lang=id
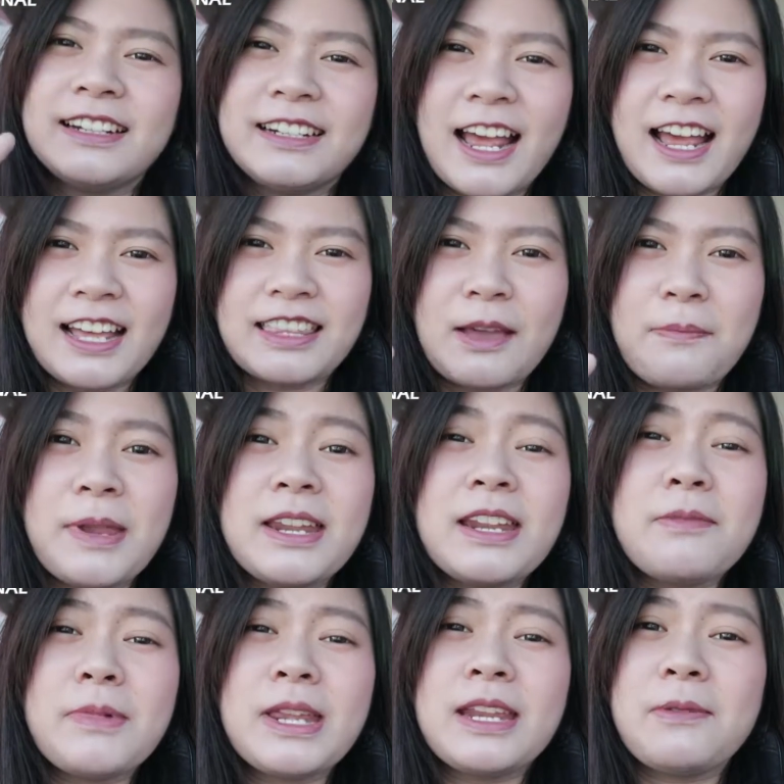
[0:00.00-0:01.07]
Nah, tapi
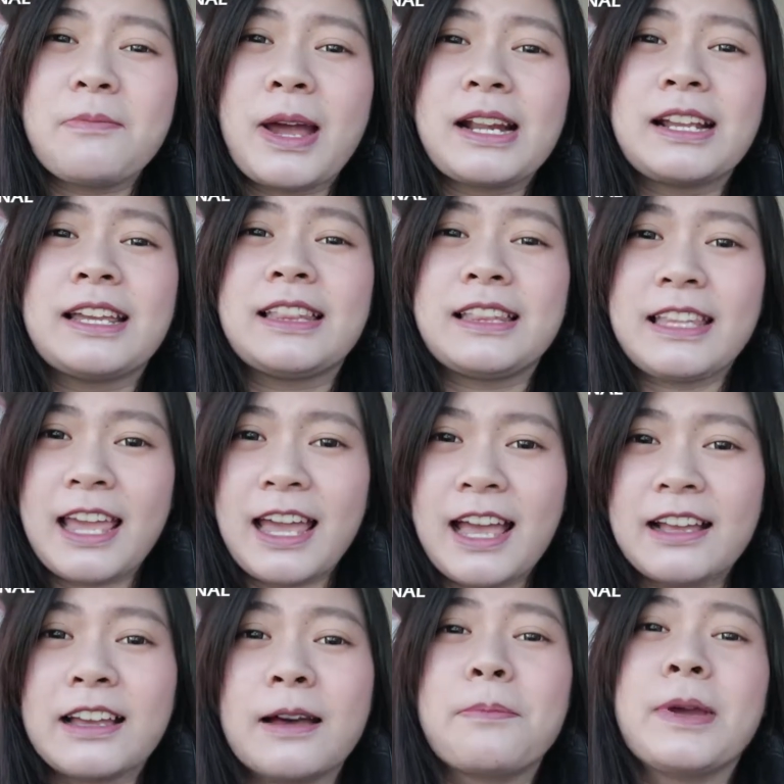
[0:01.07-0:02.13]
ini
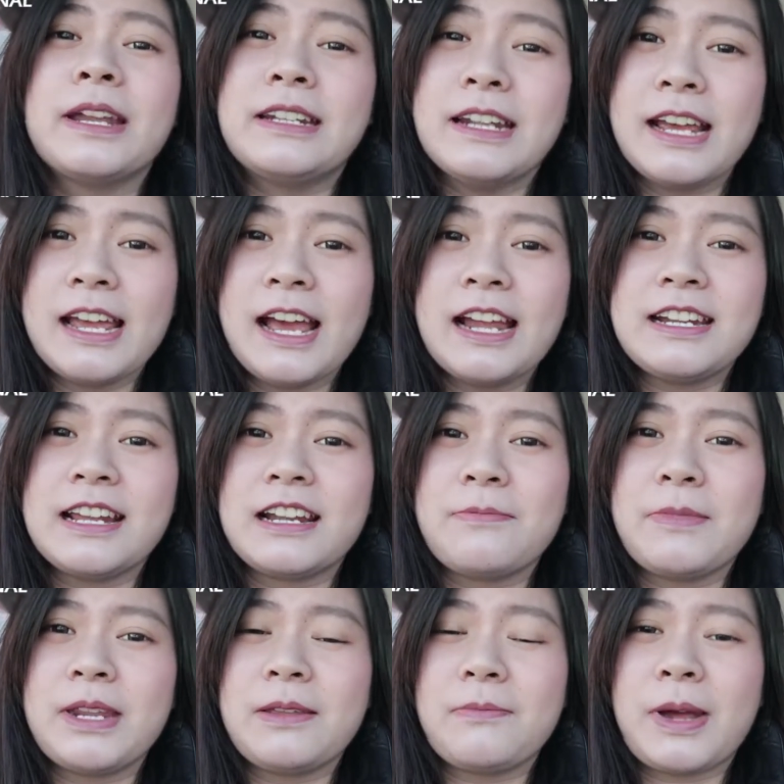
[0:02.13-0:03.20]
minimarketnya agak beda ya dari
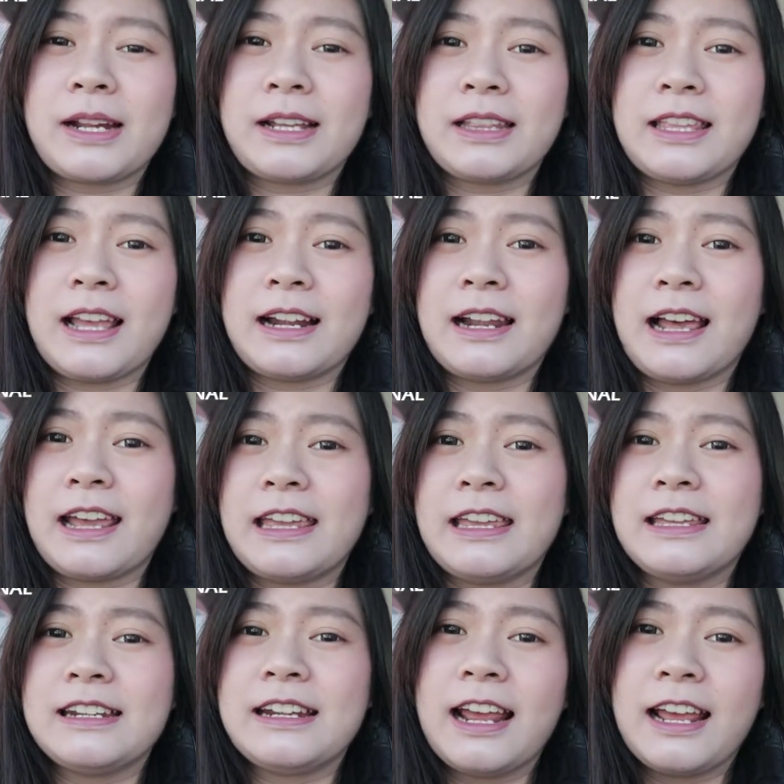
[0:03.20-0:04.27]
minimarket yang
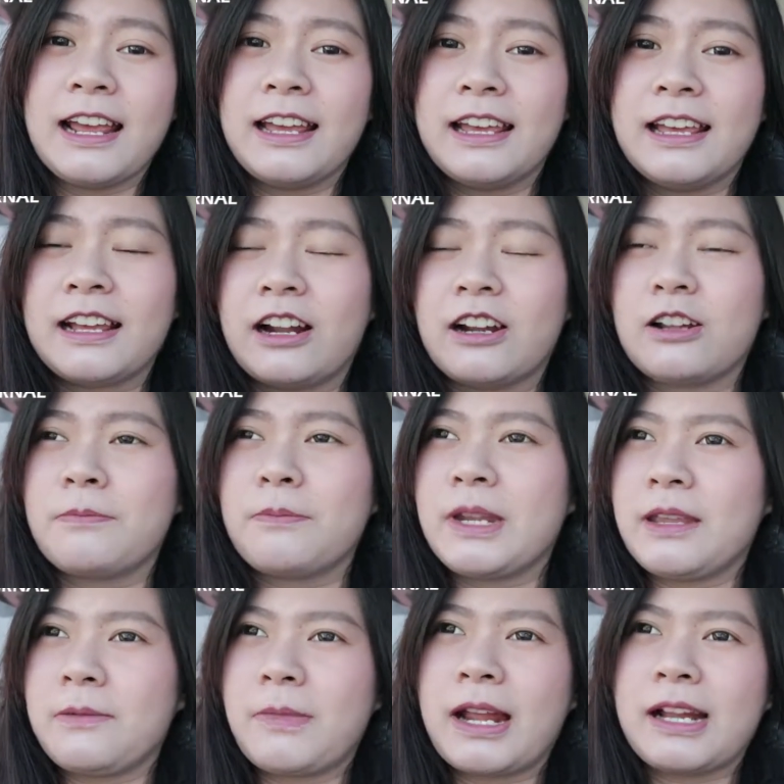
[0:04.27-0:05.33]
lain. Kalau
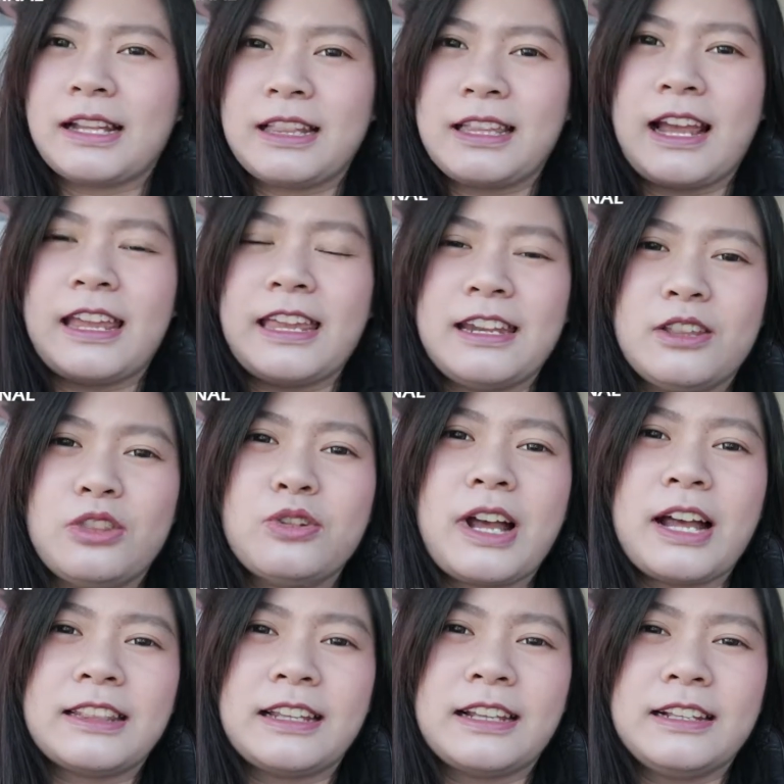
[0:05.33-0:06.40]
minimarket yang ini tuh
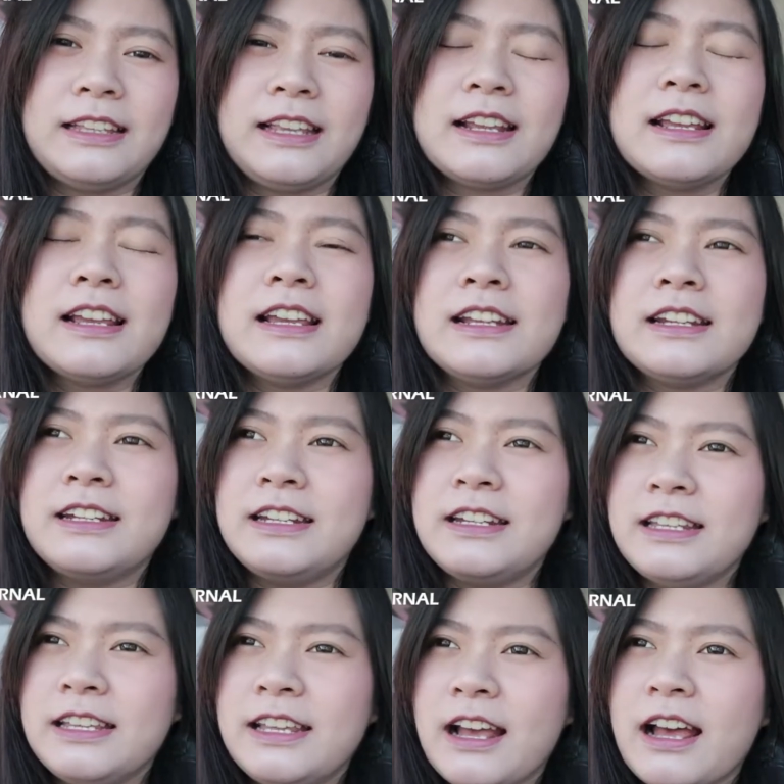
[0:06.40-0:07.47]
katanya
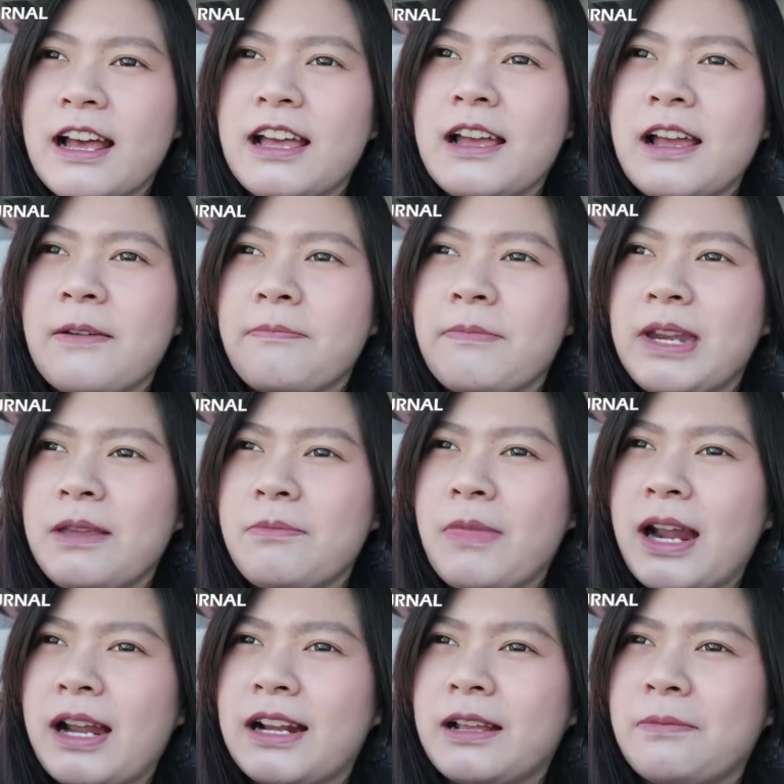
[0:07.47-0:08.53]
dia
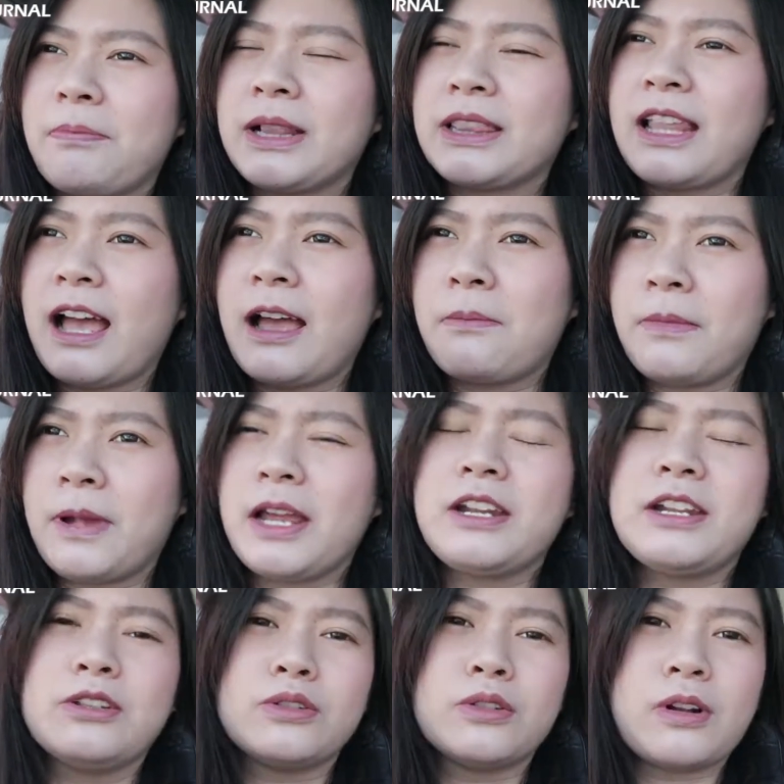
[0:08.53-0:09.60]
minimarket pertama
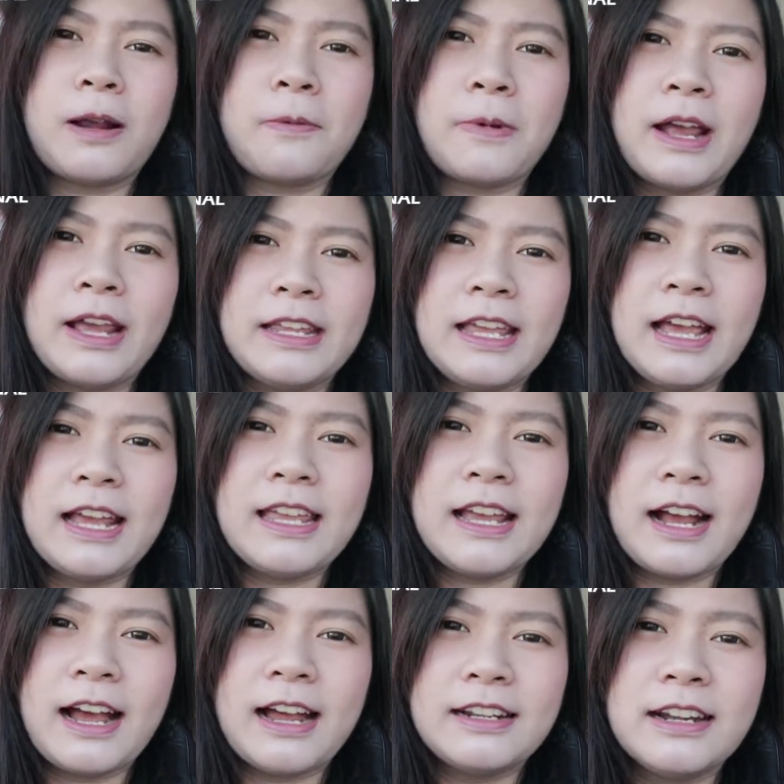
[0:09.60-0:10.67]
di Surabaya
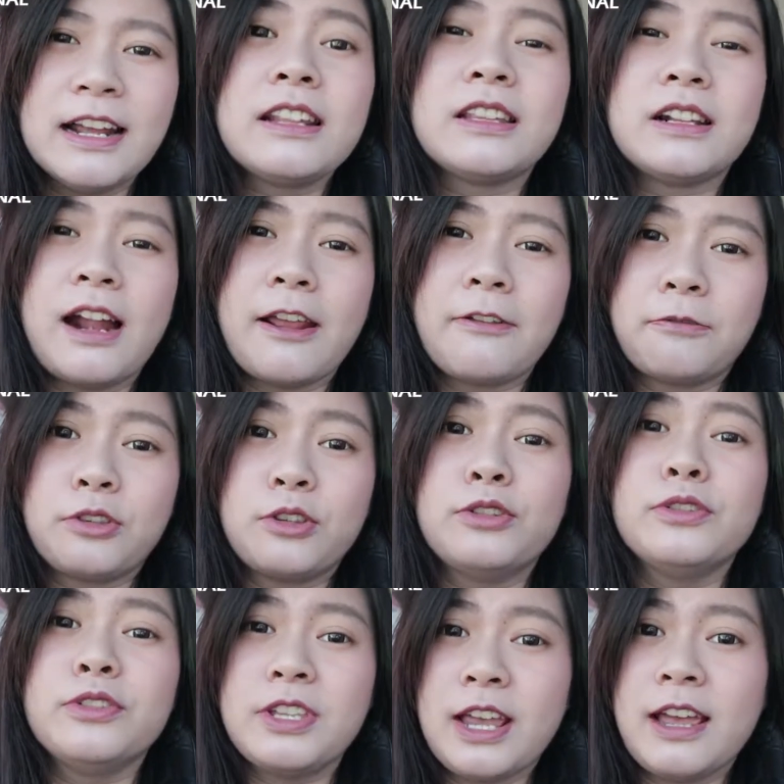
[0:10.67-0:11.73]
yang ada
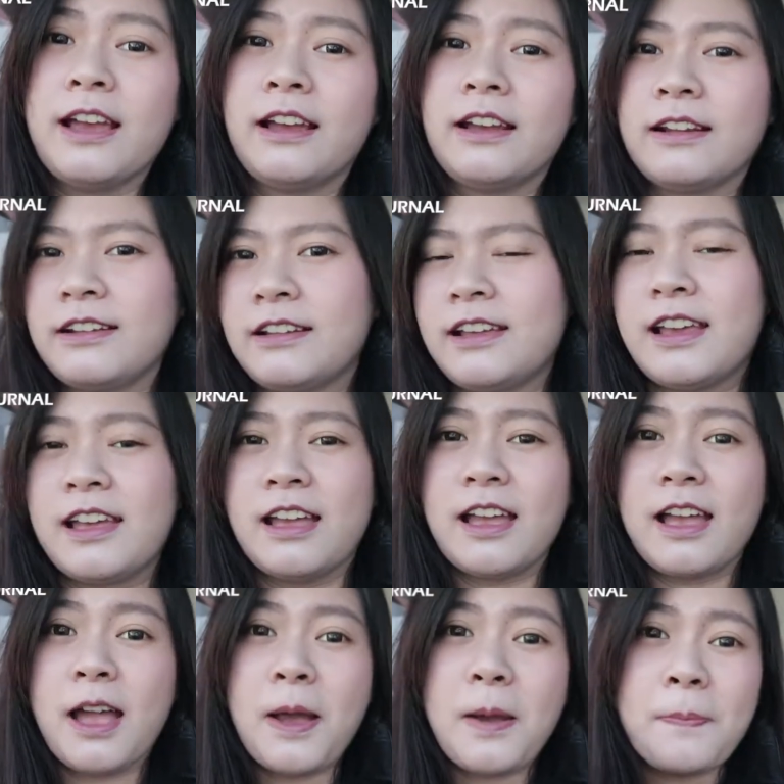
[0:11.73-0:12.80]
drive-thru-nya.
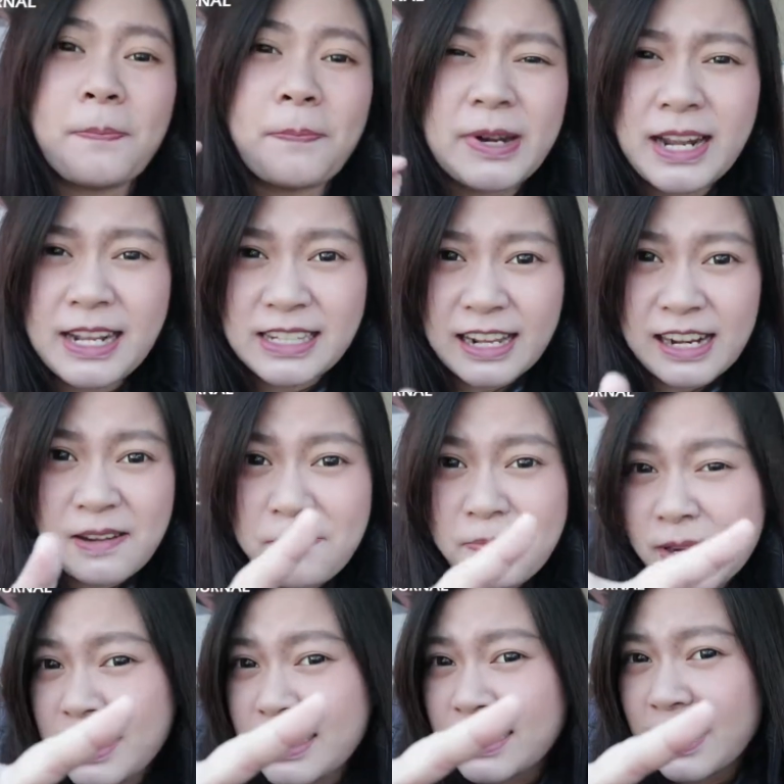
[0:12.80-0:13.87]
Penasaran?
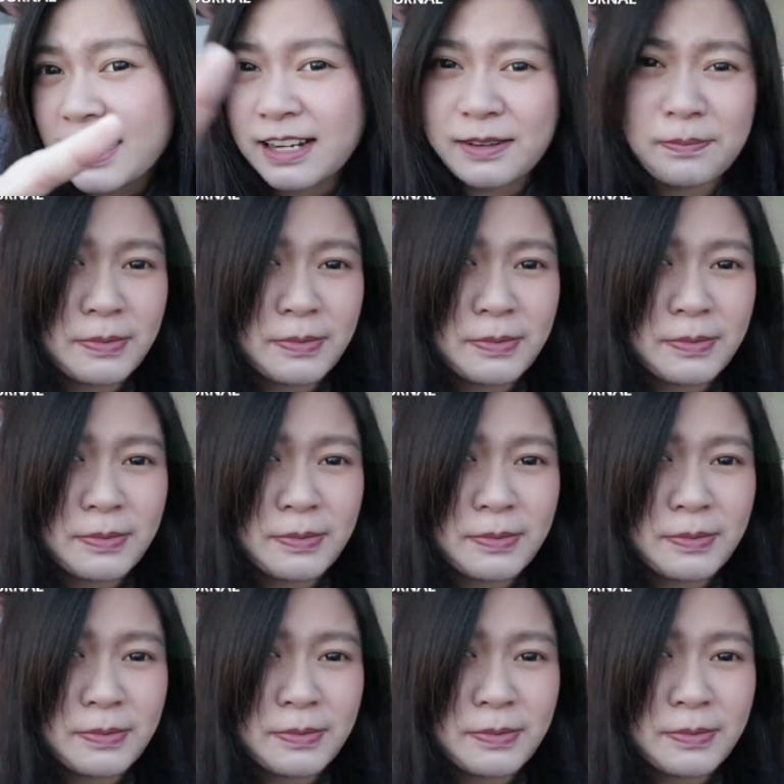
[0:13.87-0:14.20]
Penasaran?